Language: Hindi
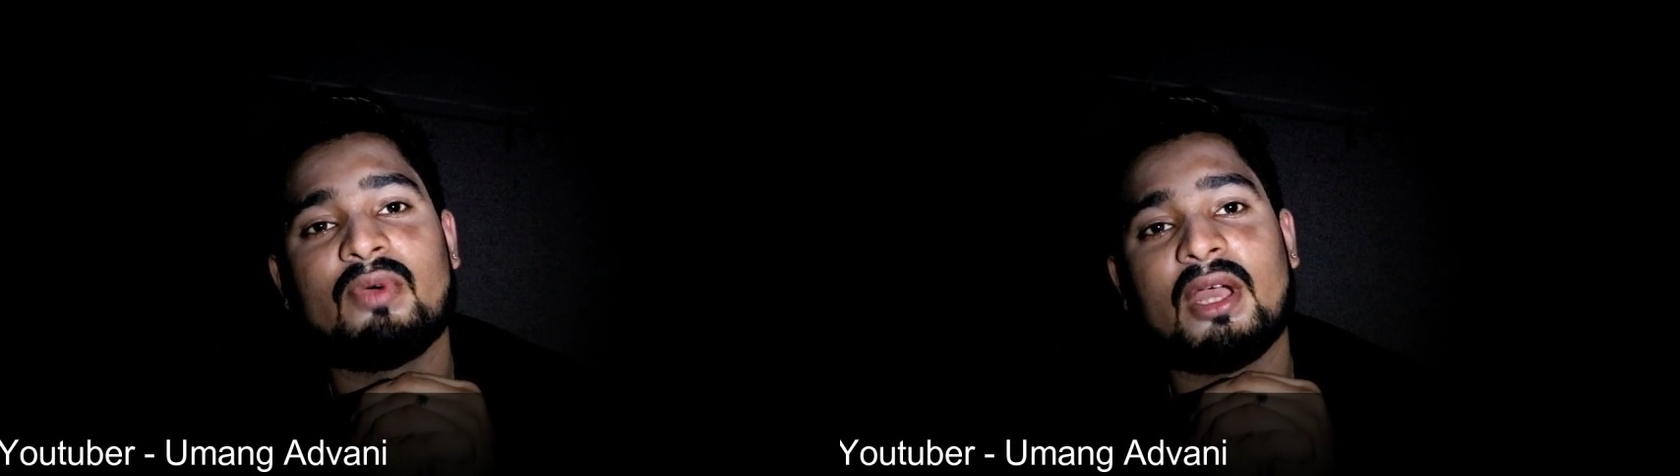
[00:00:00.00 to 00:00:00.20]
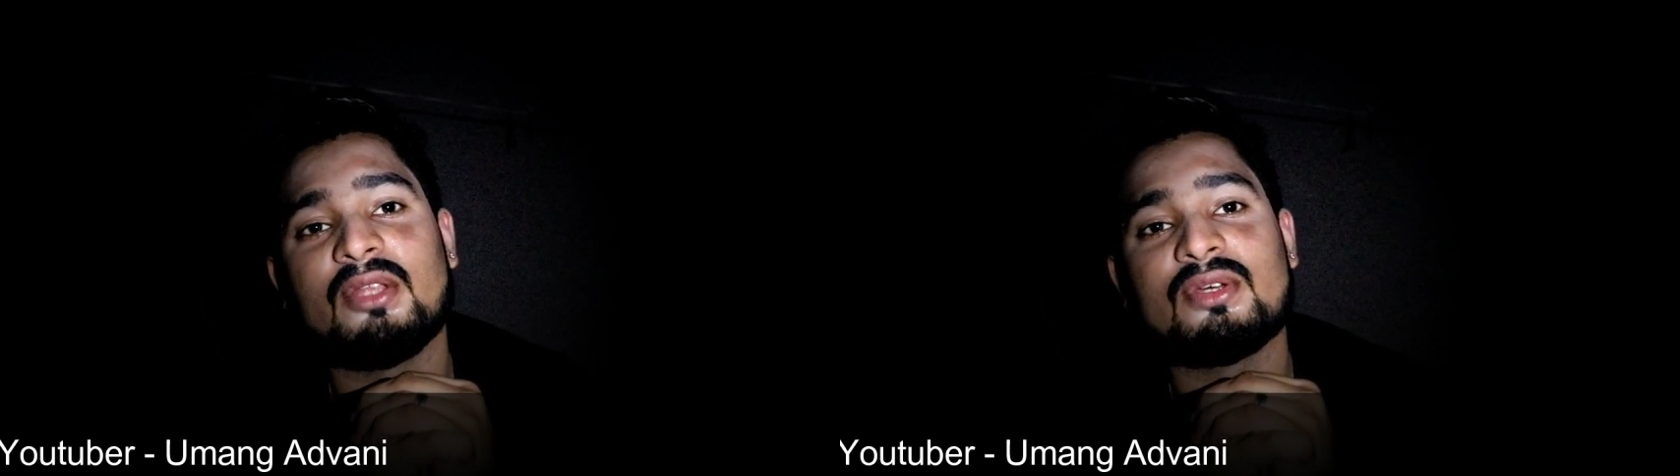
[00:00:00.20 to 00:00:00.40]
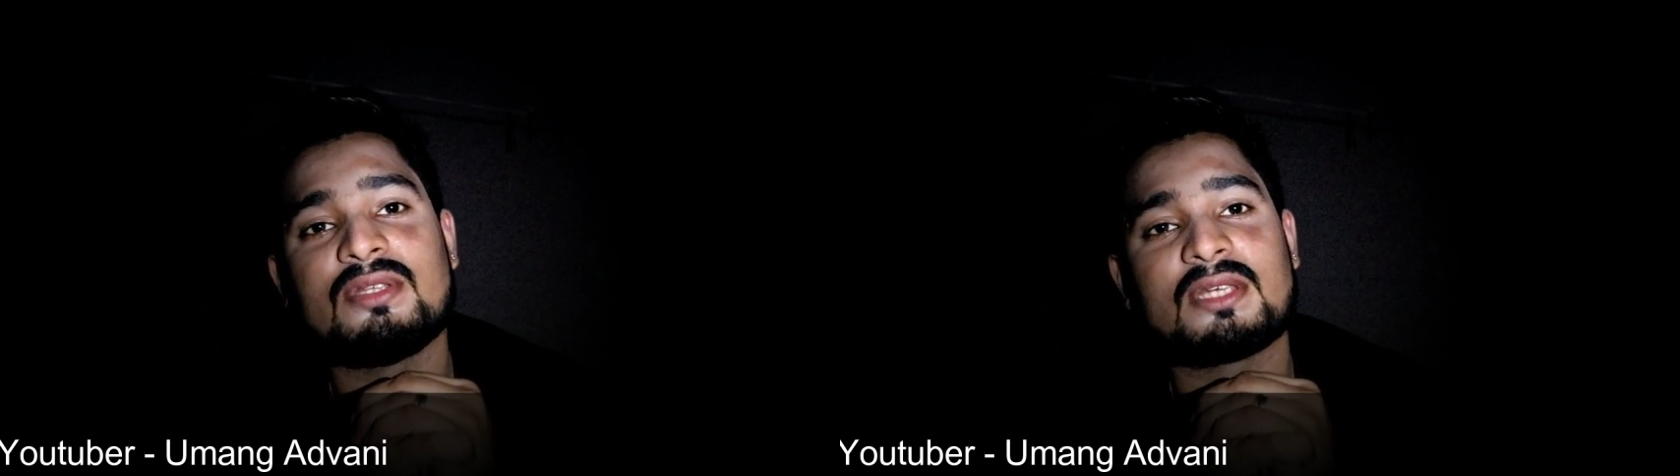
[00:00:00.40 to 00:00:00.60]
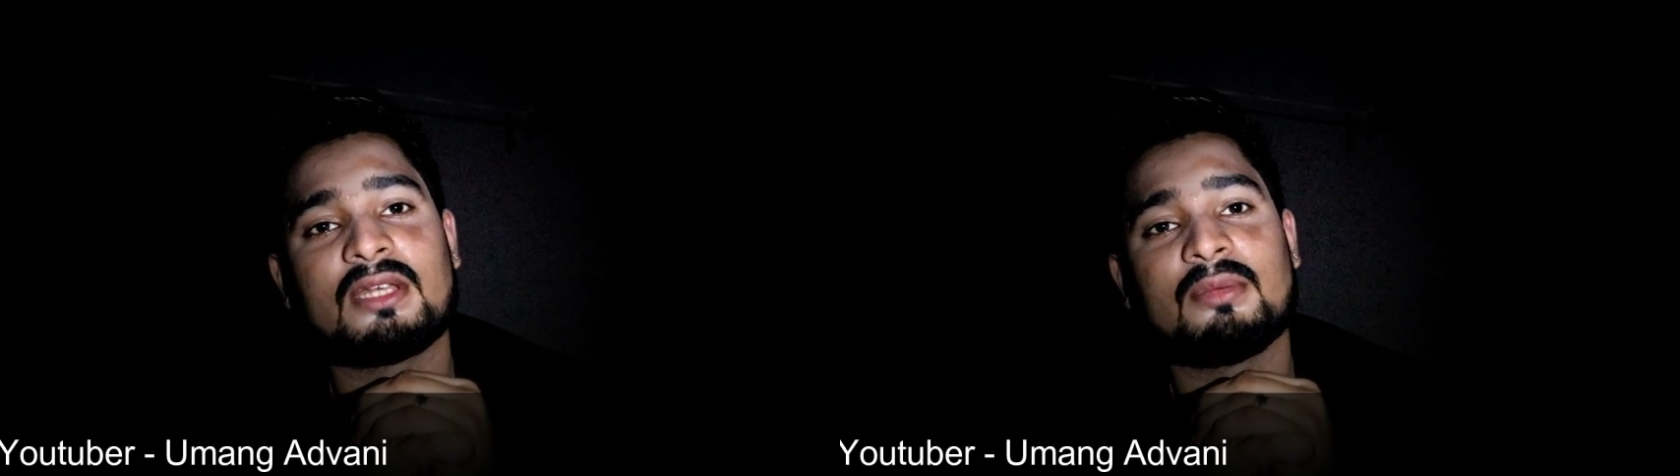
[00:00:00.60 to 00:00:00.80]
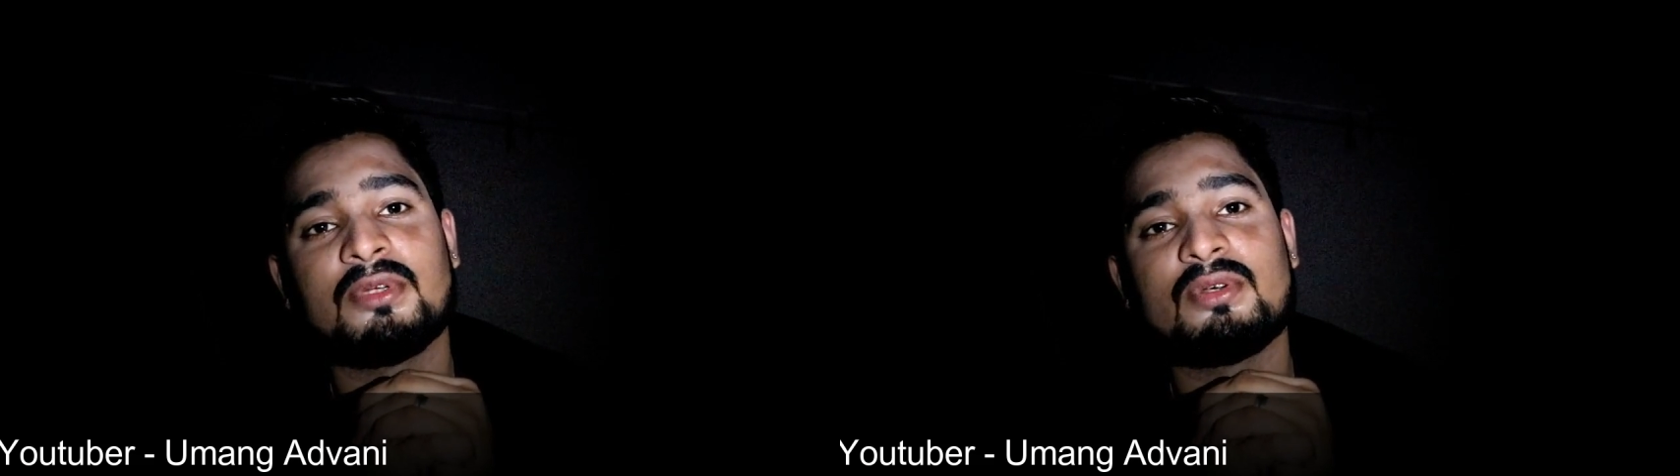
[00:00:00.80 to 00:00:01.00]
भाई तो
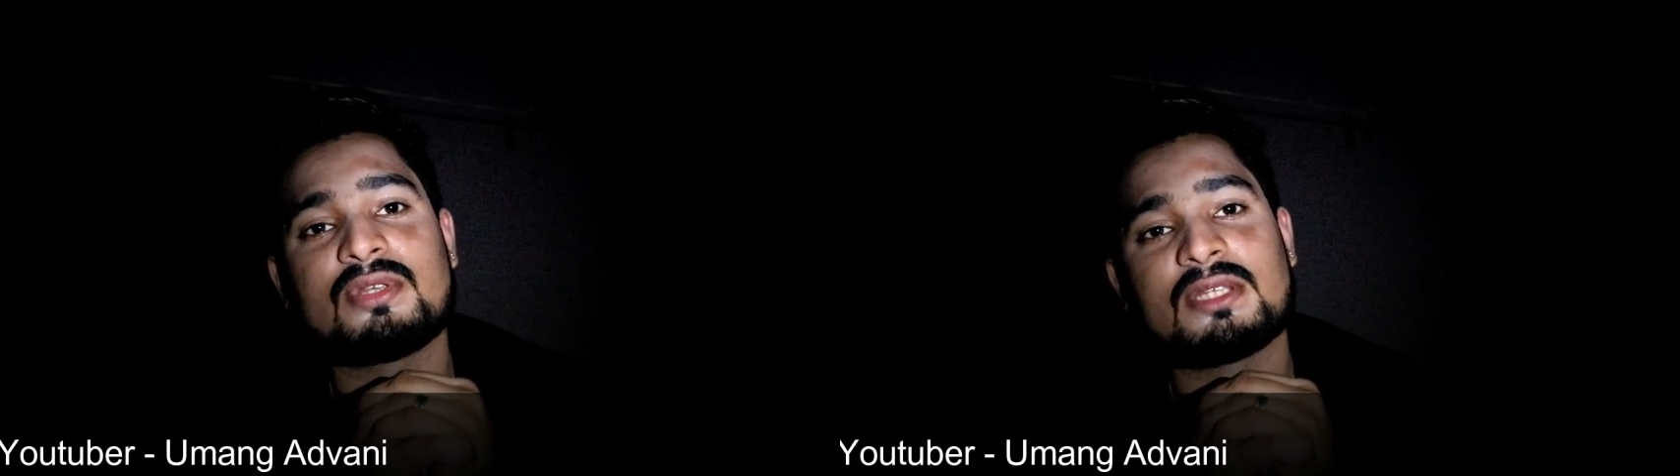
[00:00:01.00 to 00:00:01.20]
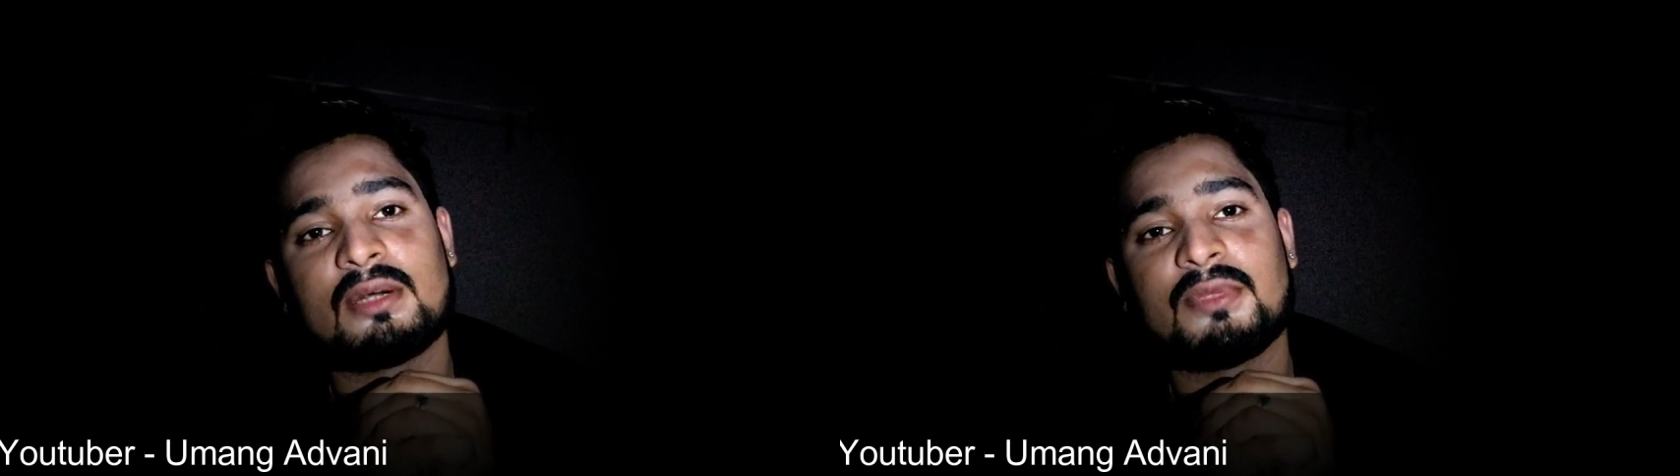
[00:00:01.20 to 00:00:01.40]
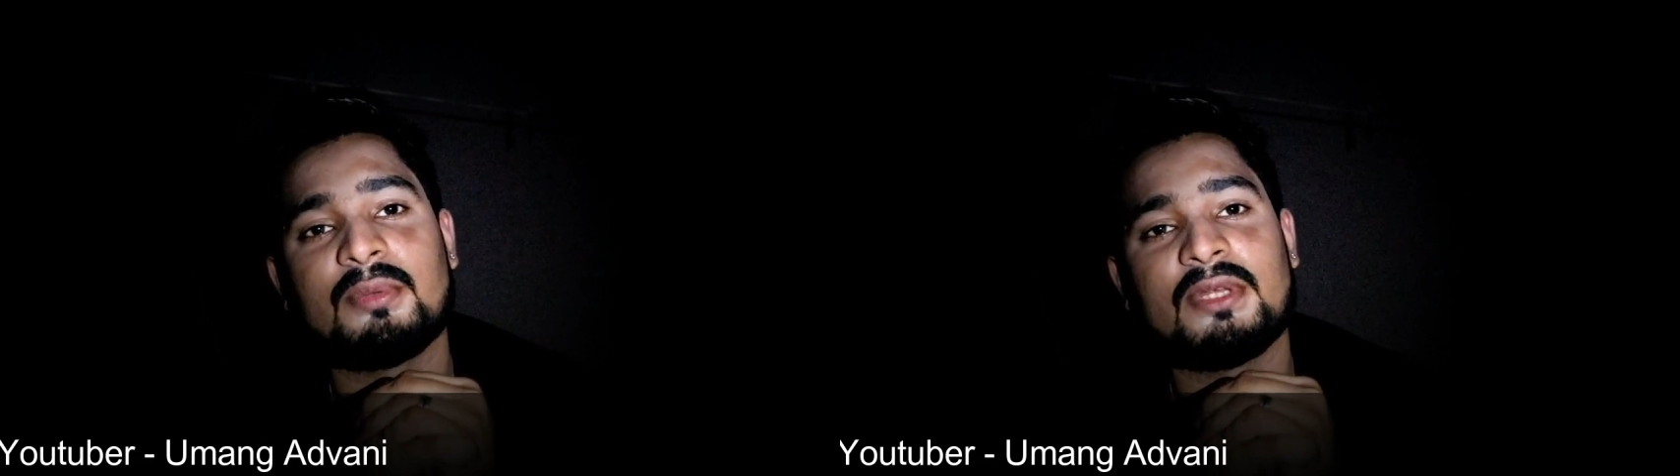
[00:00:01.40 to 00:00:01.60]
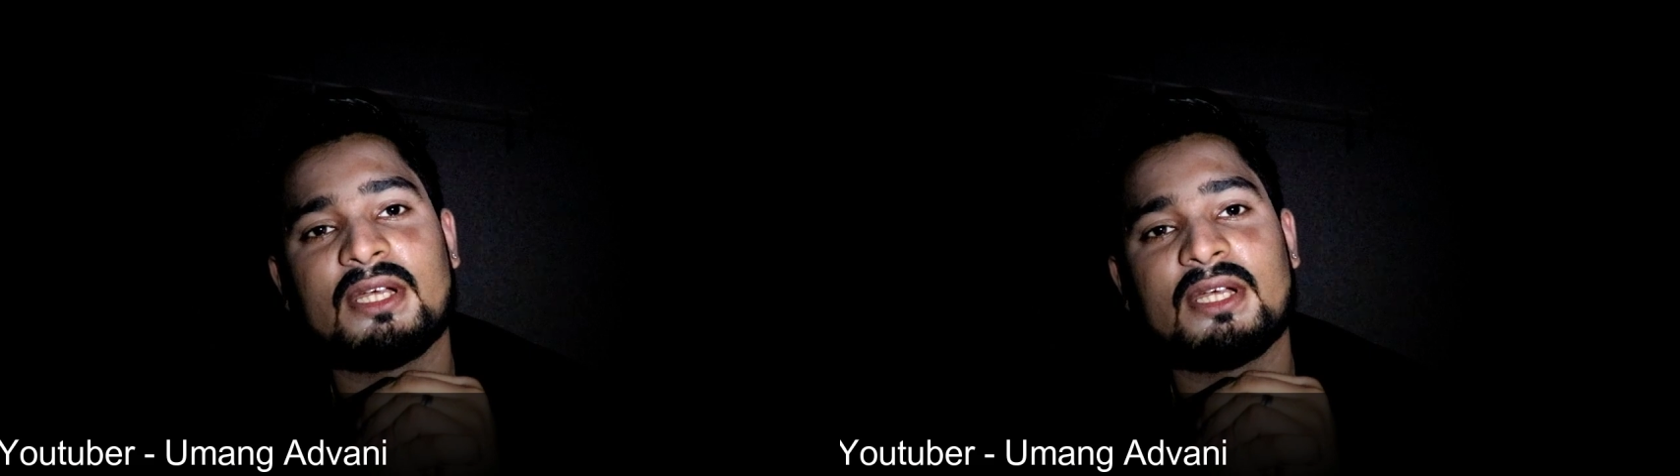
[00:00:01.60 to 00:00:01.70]
इंसान अपना गुस्सा अपने पे